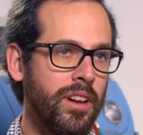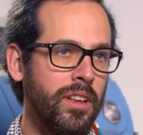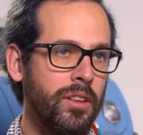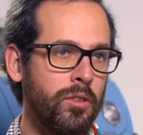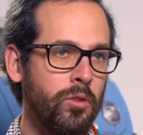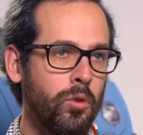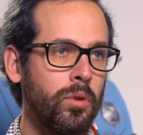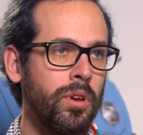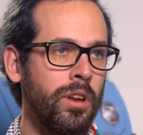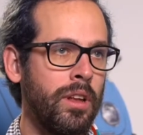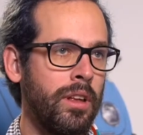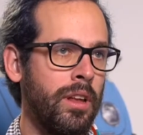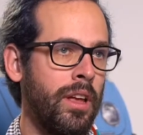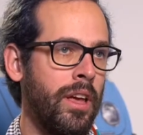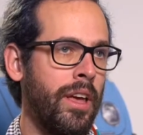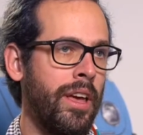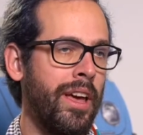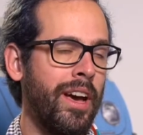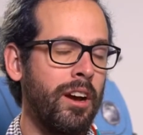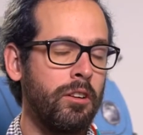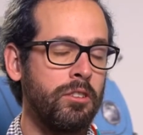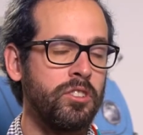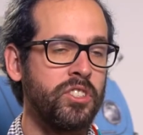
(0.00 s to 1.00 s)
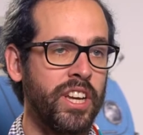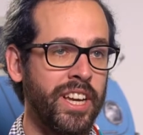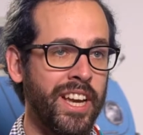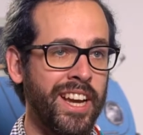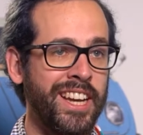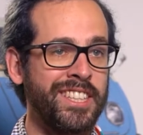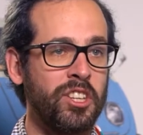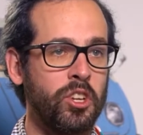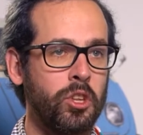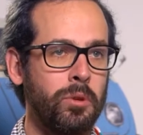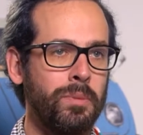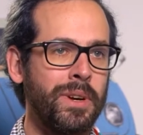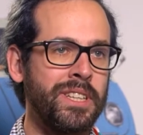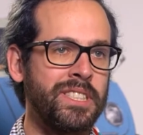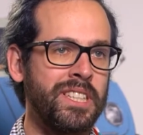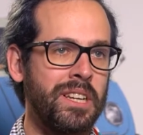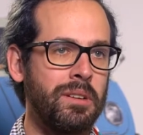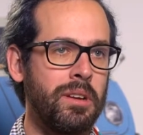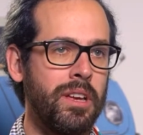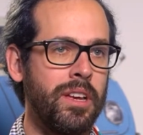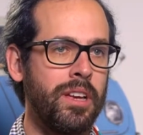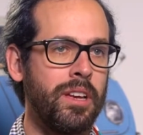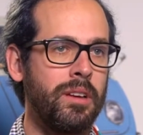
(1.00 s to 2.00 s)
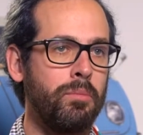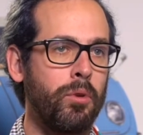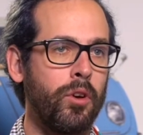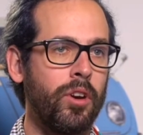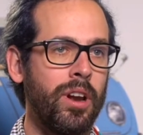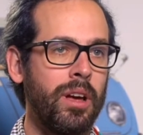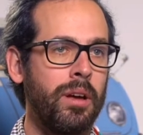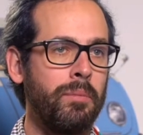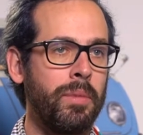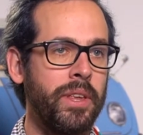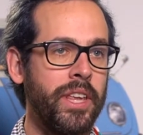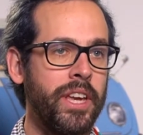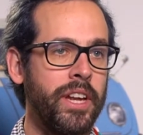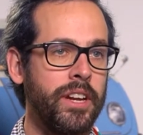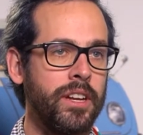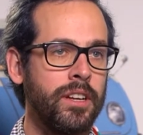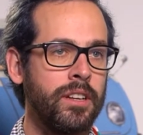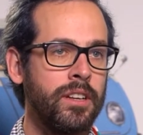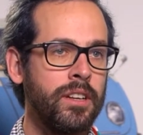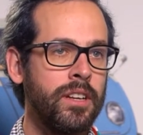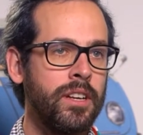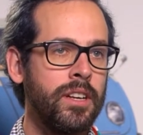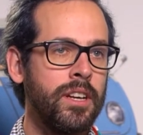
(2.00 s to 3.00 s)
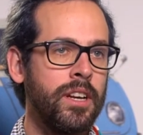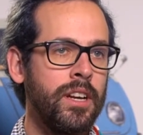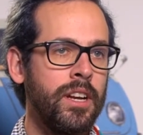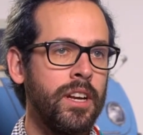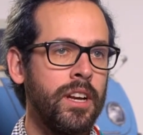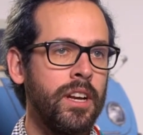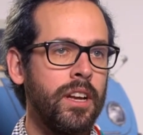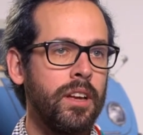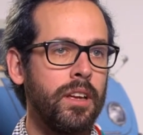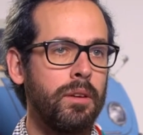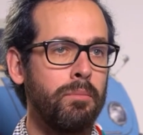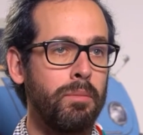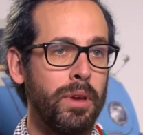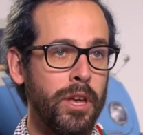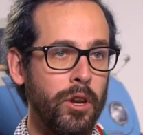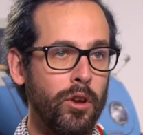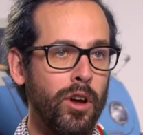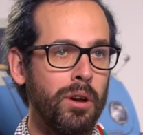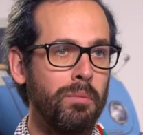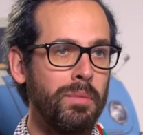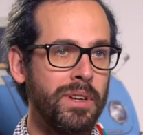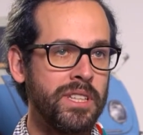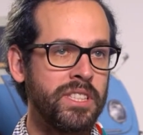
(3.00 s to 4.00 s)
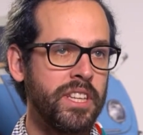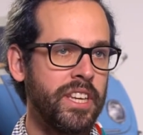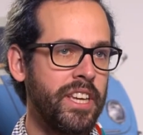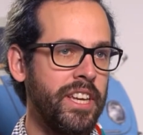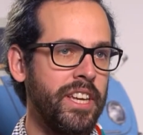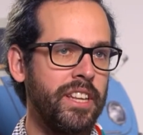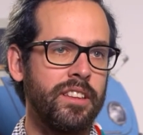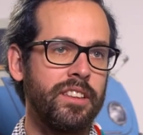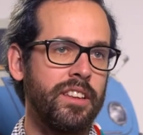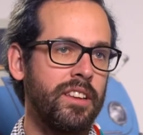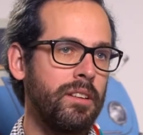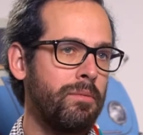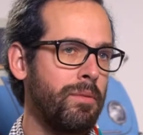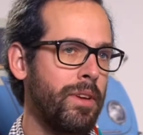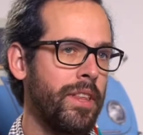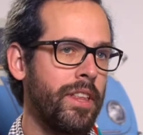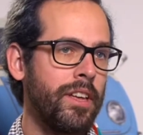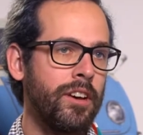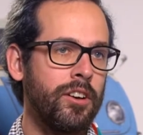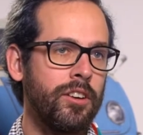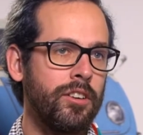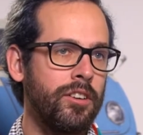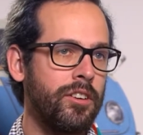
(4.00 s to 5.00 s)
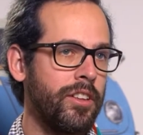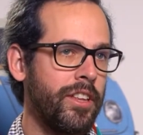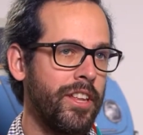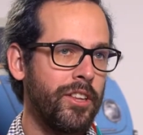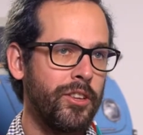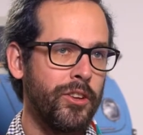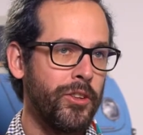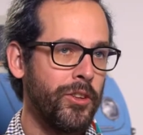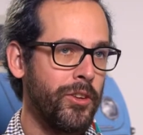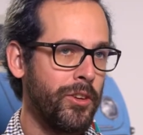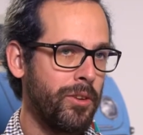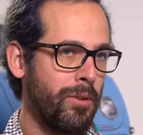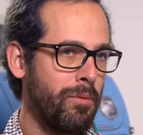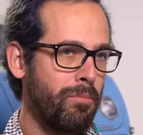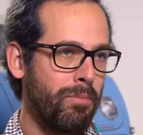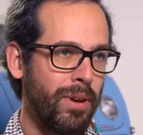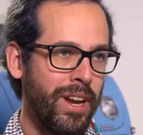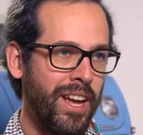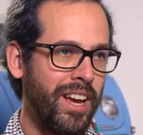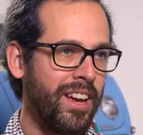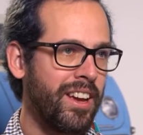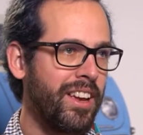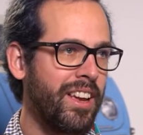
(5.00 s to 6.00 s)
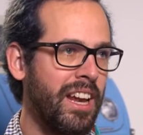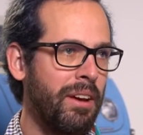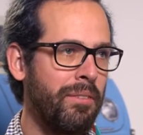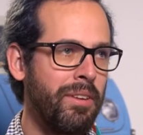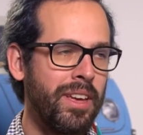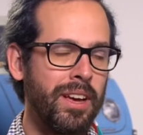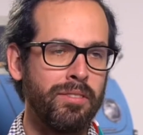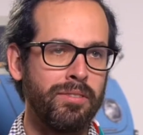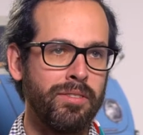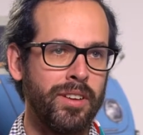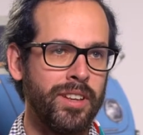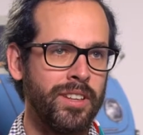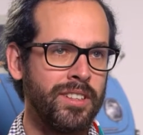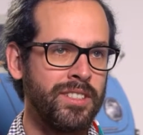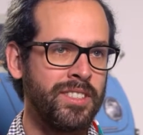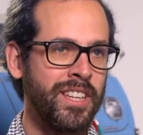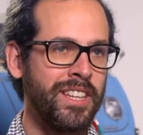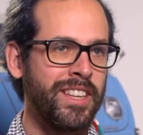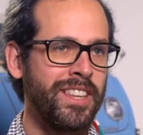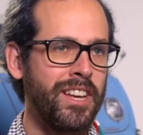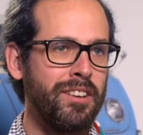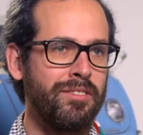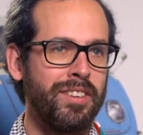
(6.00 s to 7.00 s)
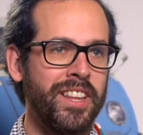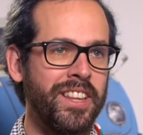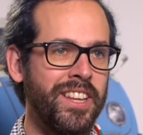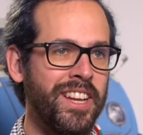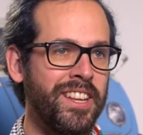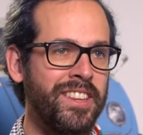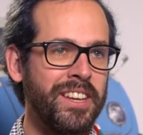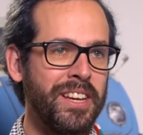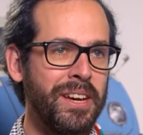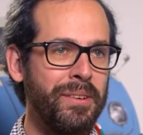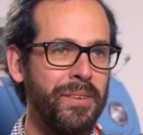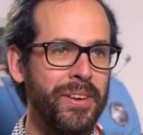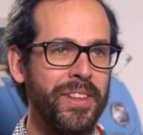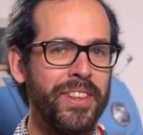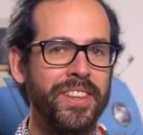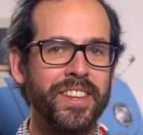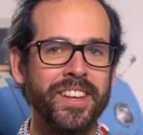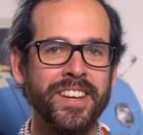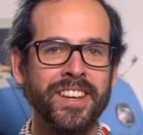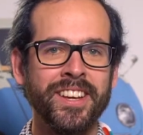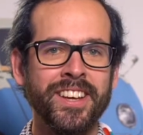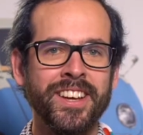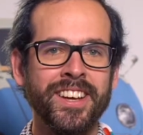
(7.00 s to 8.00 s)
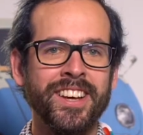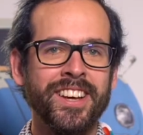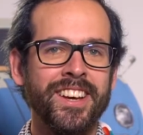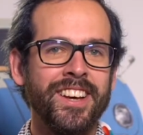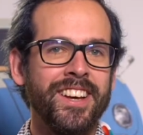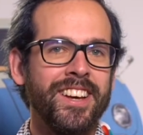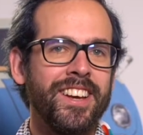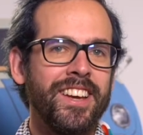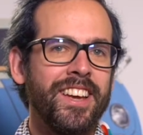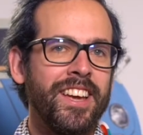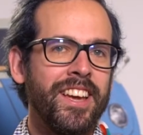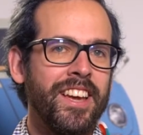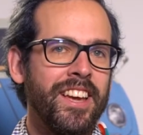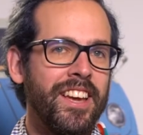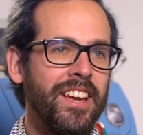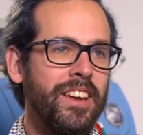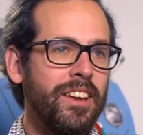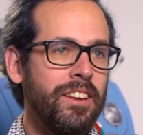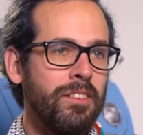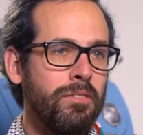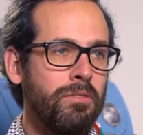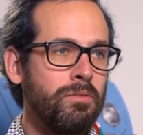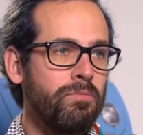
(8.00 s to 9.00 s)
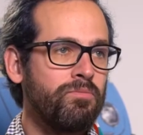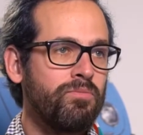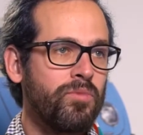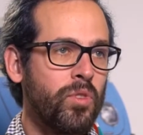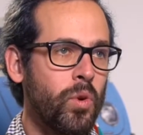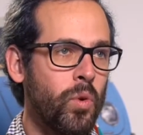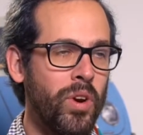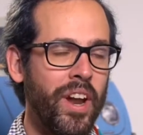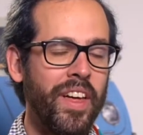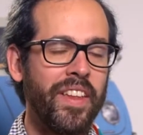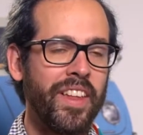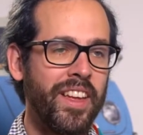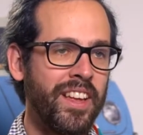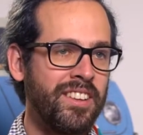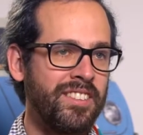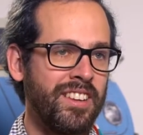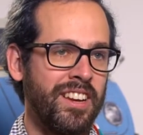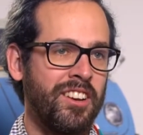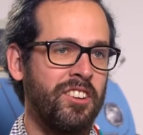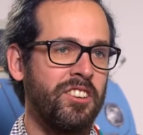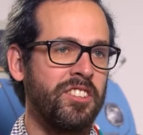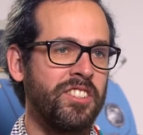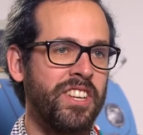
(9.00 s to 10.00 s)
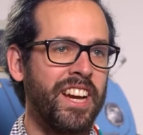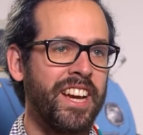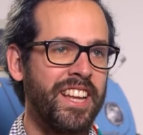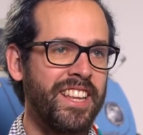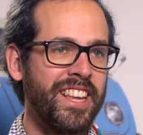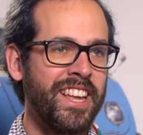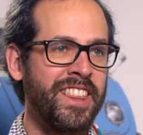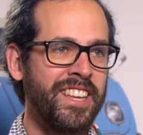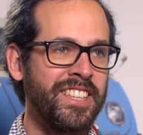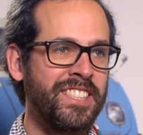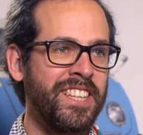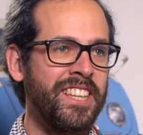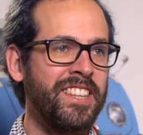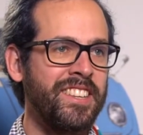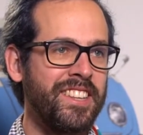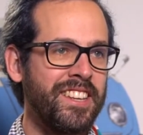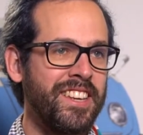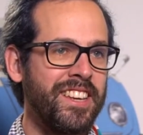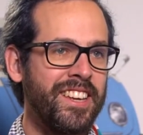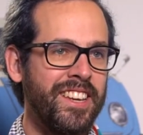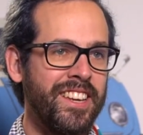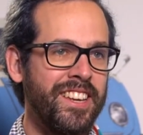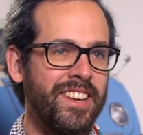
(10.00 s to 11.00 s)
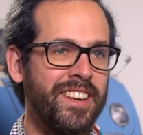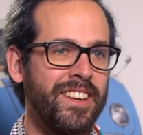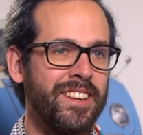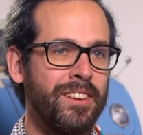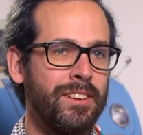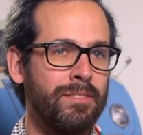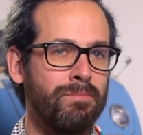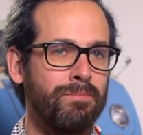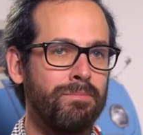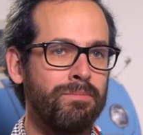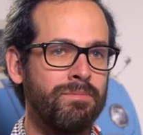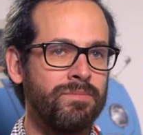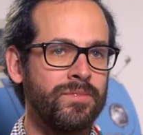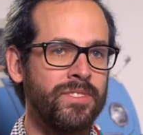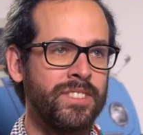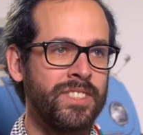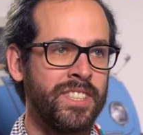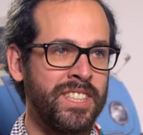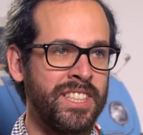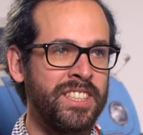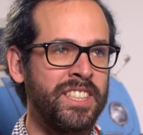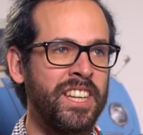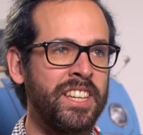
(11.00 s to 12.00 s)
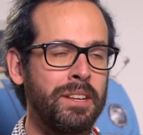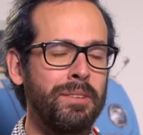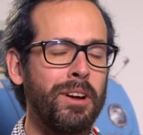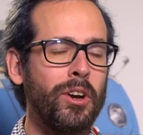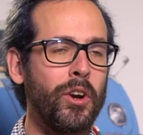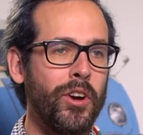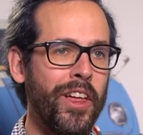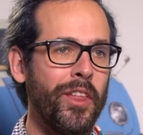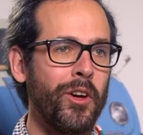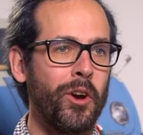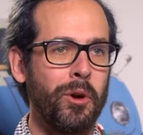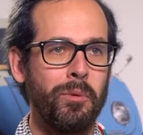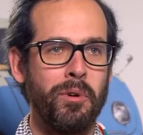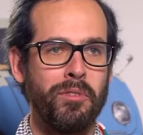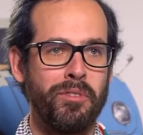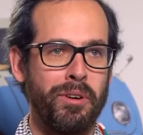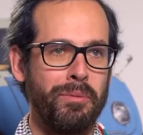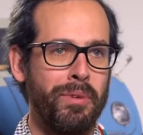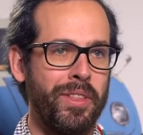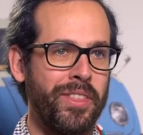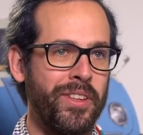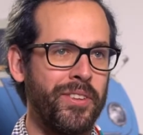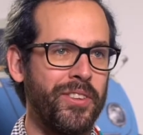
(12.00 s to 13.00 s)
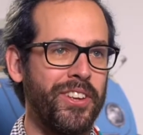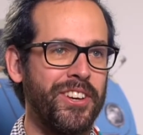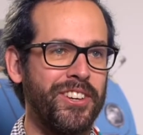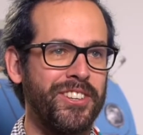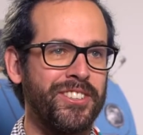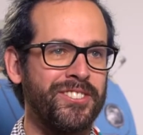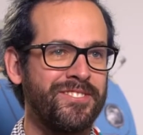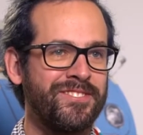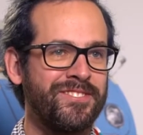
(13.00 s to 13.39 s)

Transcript: le, aconsejé que se lo tomase por la mañana. Vino al mes siguiente, me dijo de todo, en plan que le había sentado fantásticamente. Y una de esas cosas que te hace sentir, sentirte valorado como farmacéutico.